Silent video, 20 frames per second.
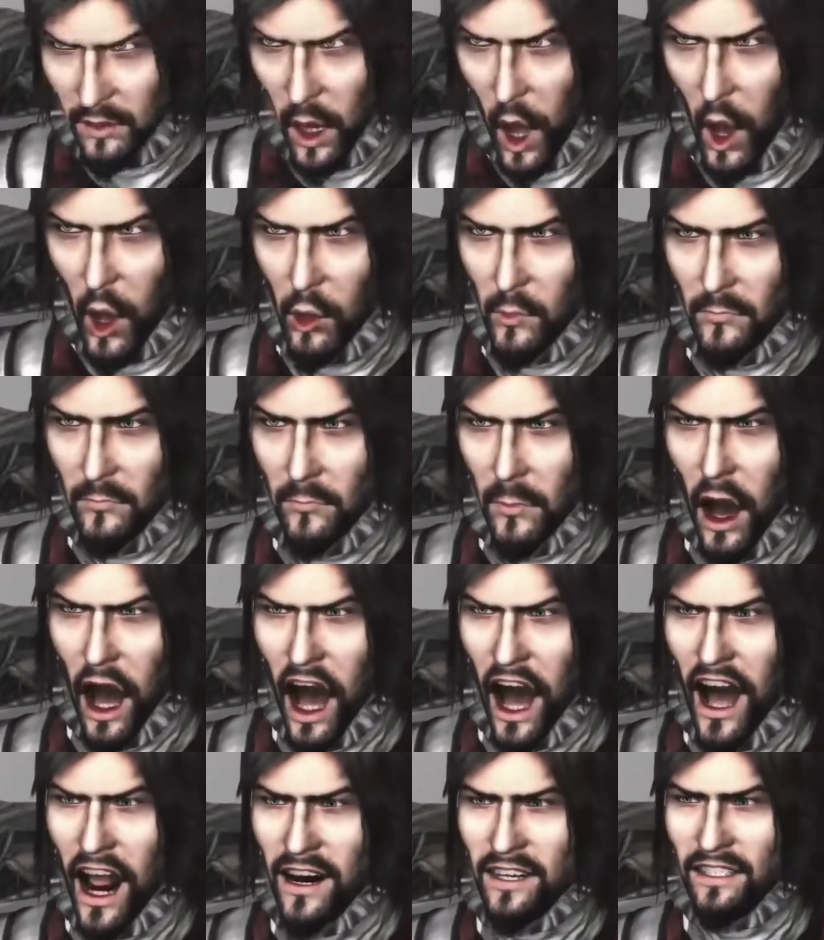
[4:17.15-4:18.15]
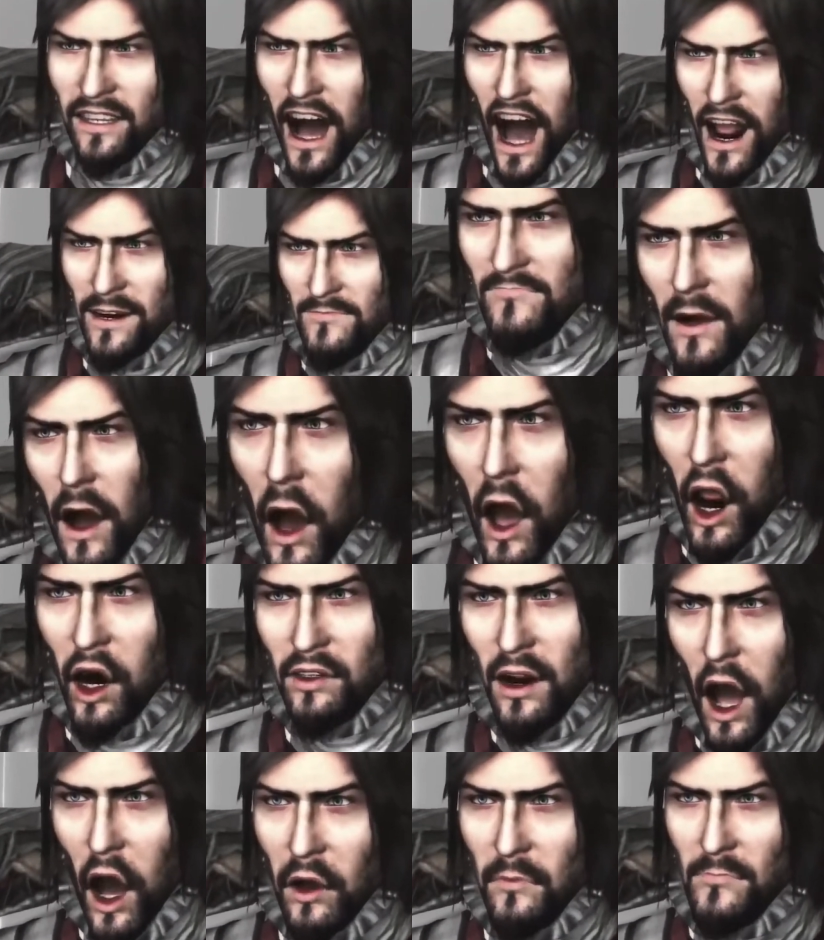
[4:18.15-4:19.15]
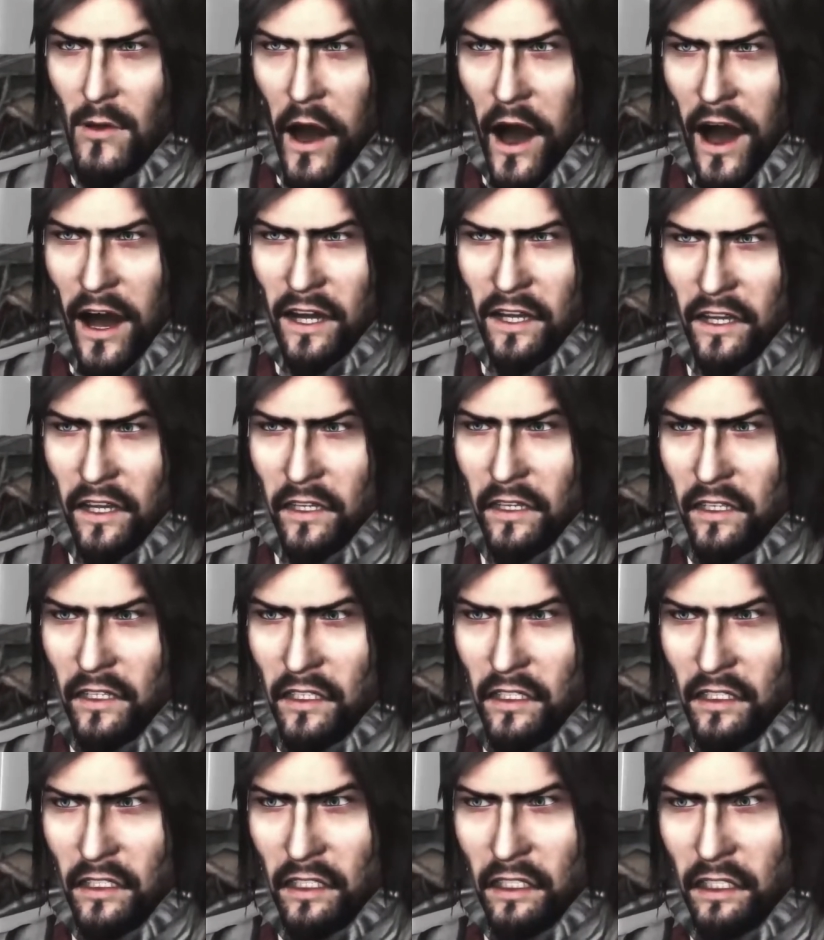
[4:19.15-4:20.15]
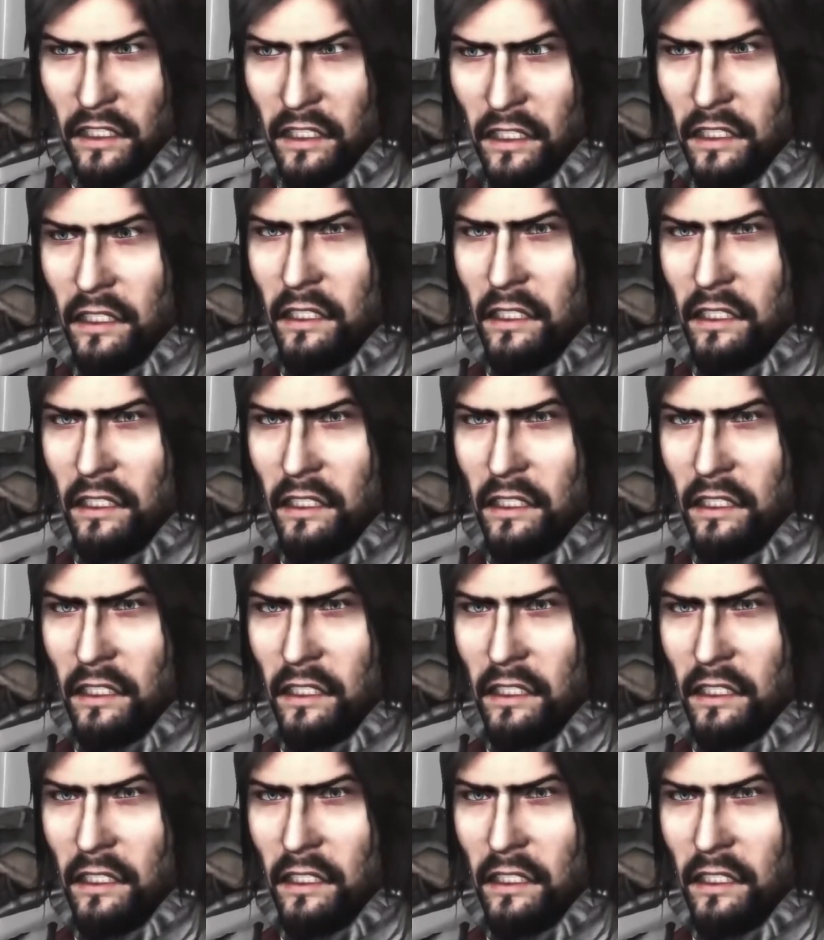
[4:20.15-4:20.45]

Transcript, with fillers: அந்த கேம் நான் வந்து சின்ன வயசில் என் ஃப்ரெண்டோட வீட்டில் வந்து விளையாடலாம்